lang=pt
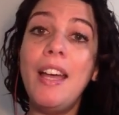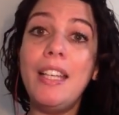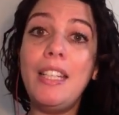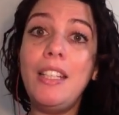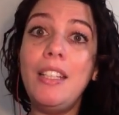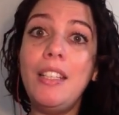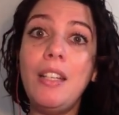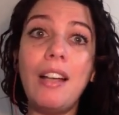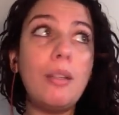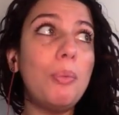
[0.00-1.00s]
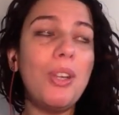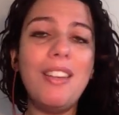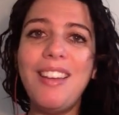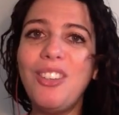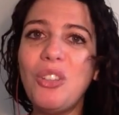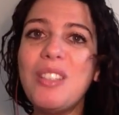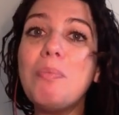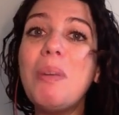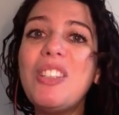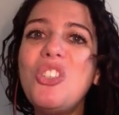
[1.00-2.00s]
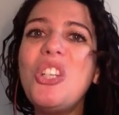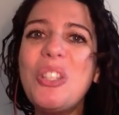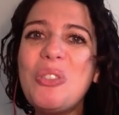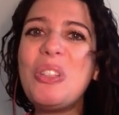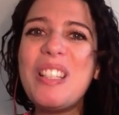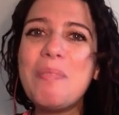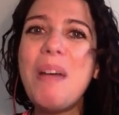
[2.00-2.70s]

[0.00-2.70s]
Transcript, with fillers: E até porque, né, nossas plantas plantinhas todas